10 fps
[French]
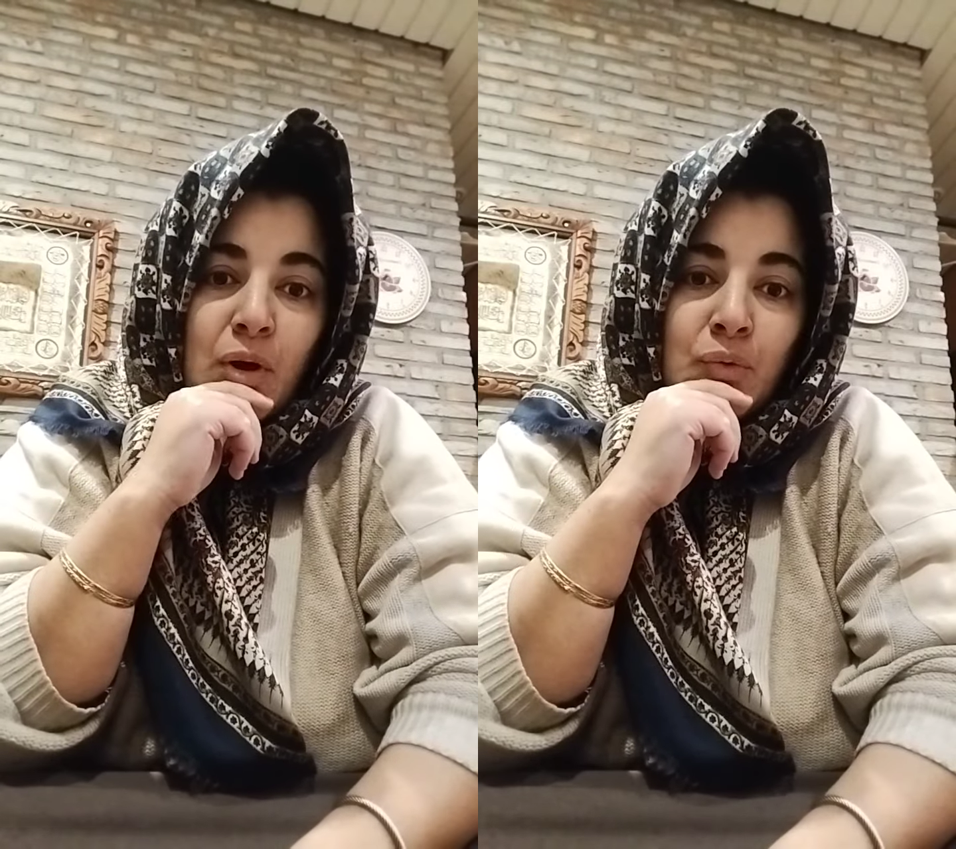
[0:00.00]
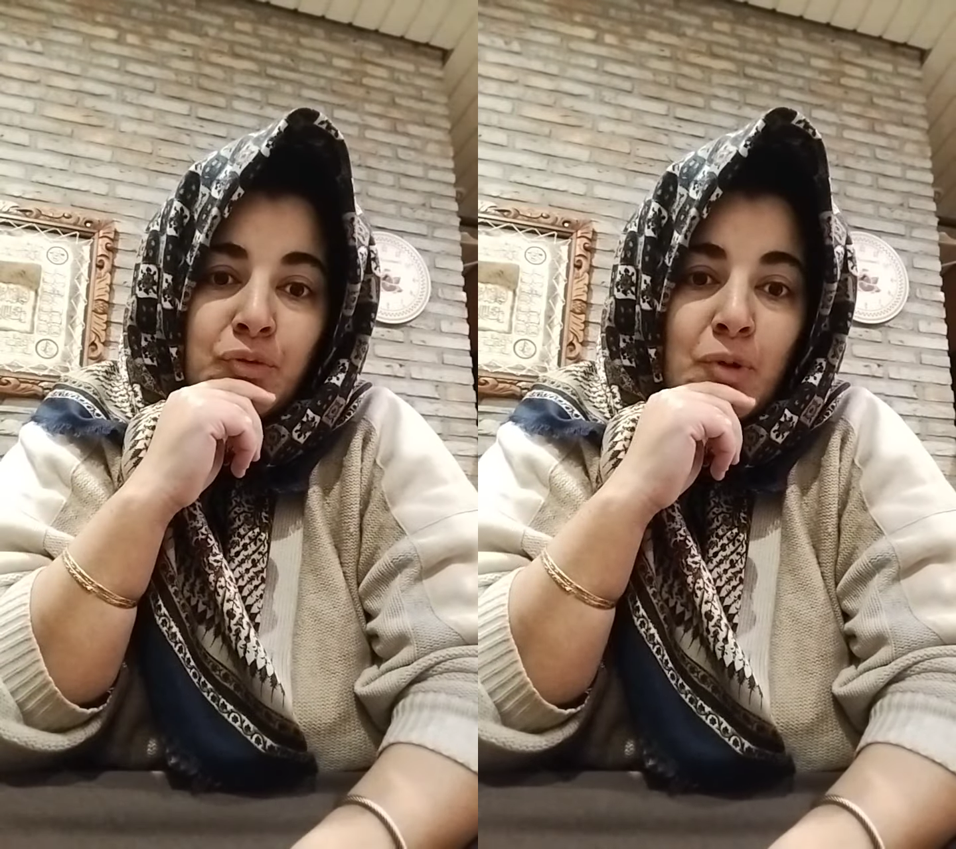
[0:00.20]

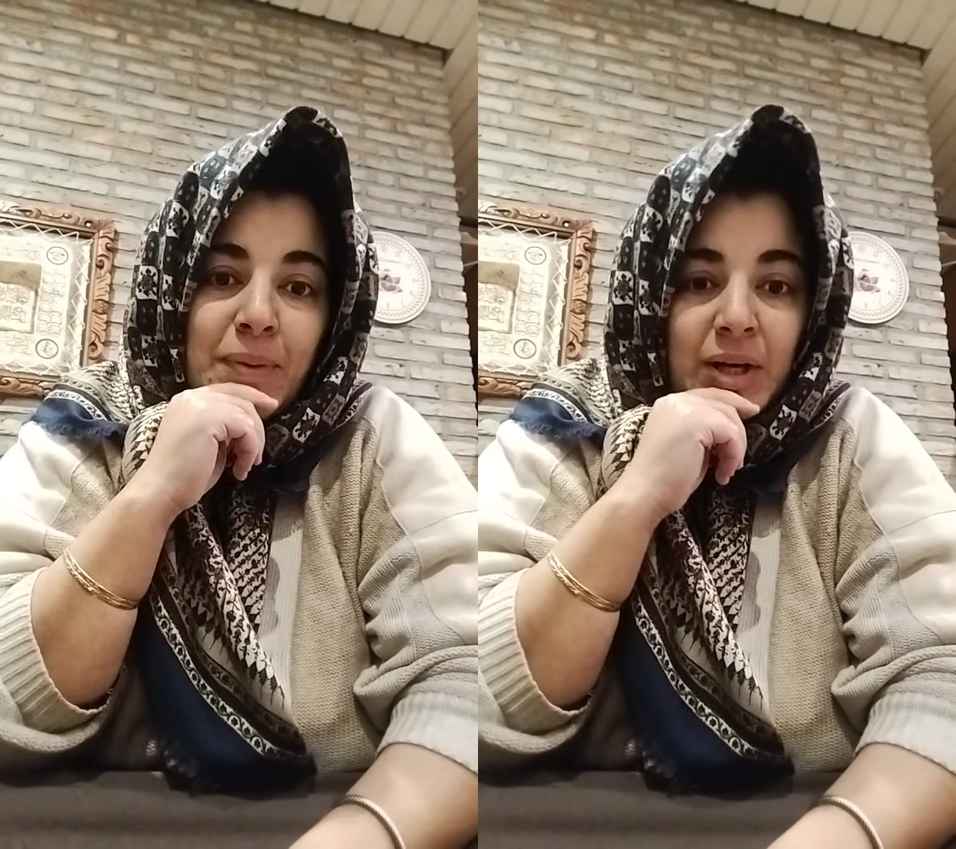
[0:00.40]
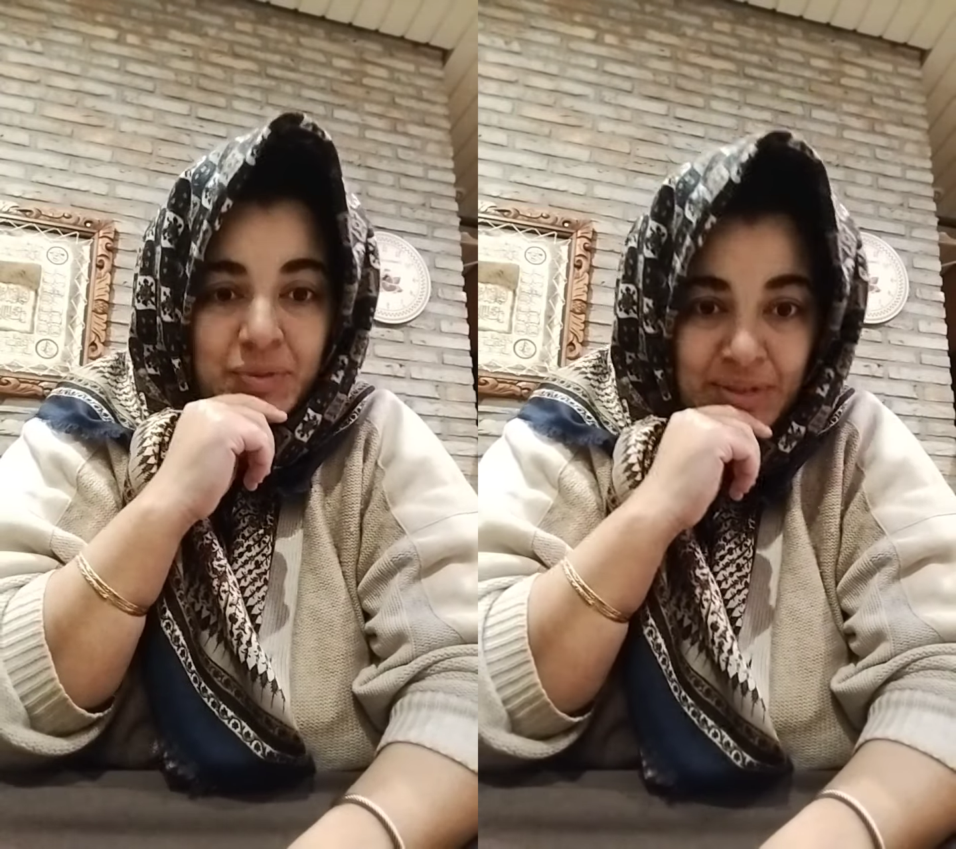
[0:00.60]
enfants
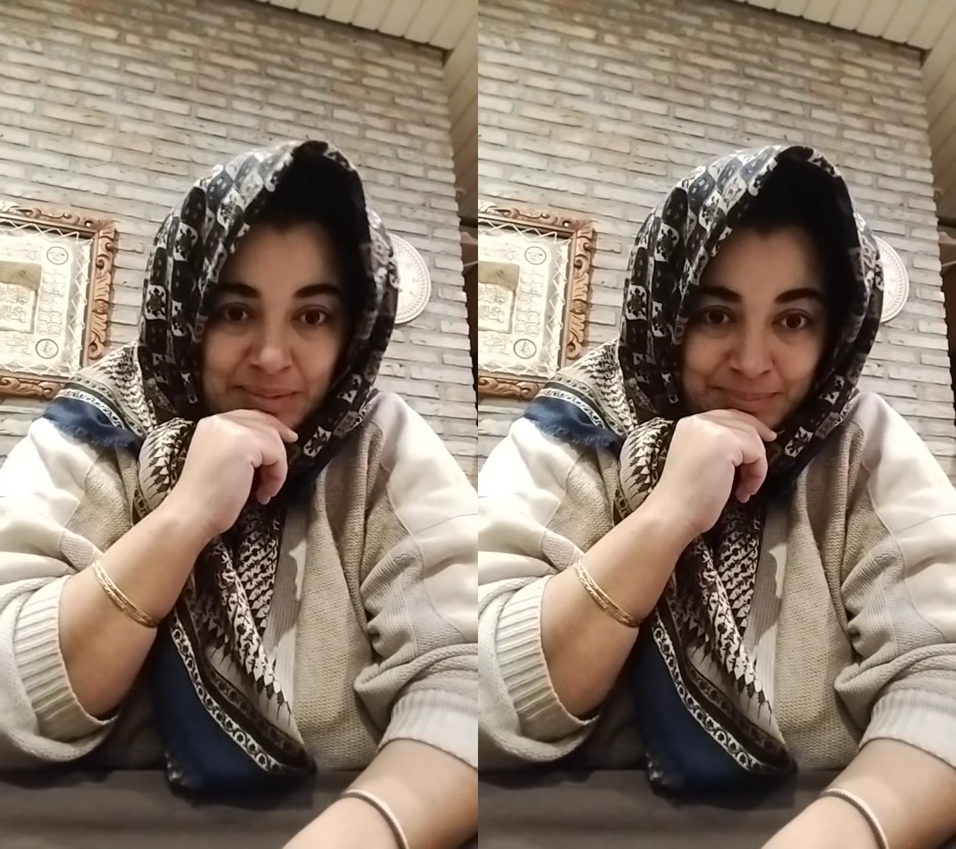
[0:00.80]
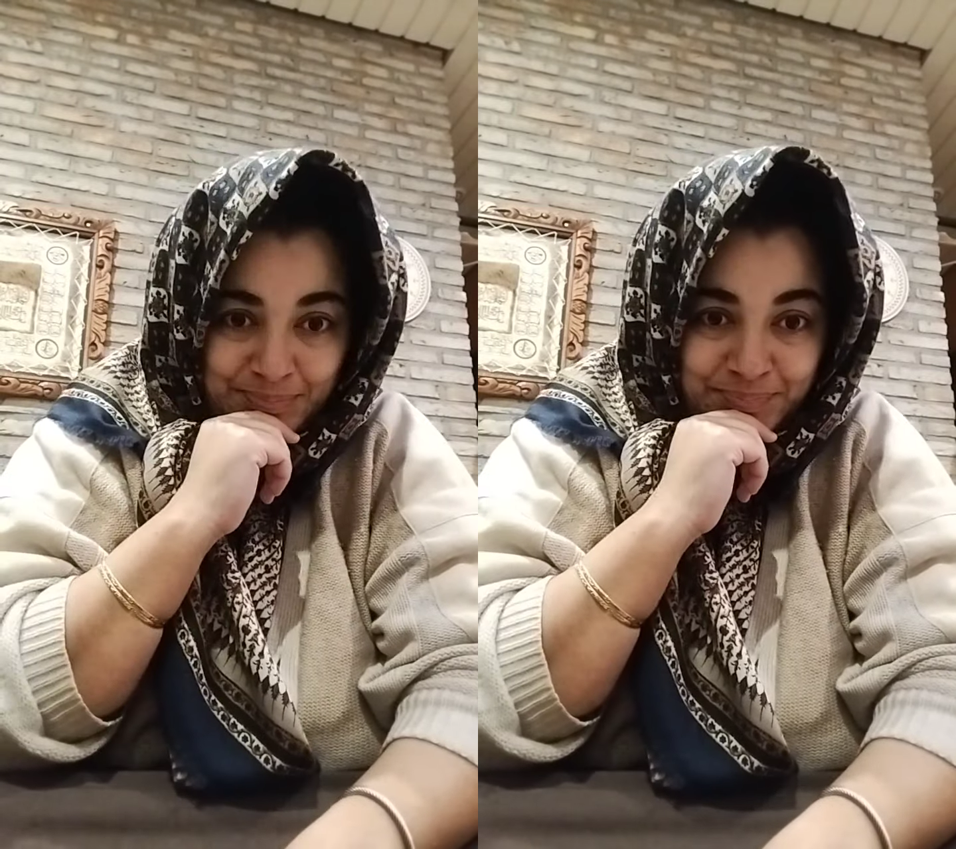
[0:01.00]
par
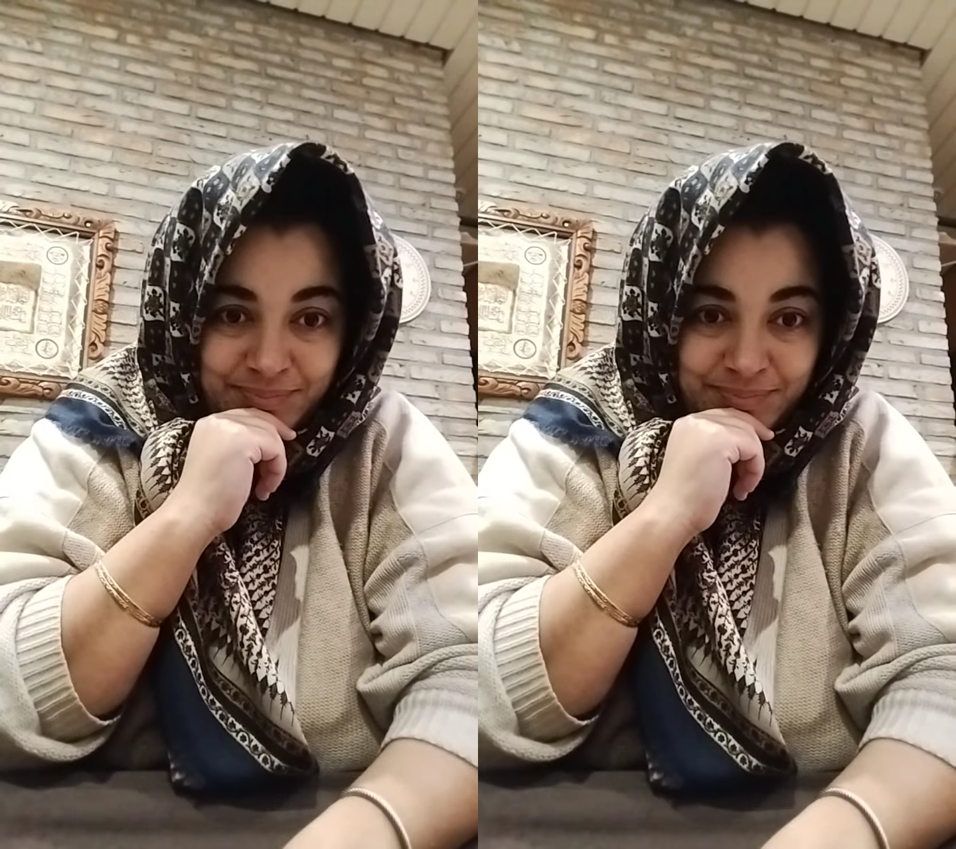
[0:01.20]
femme.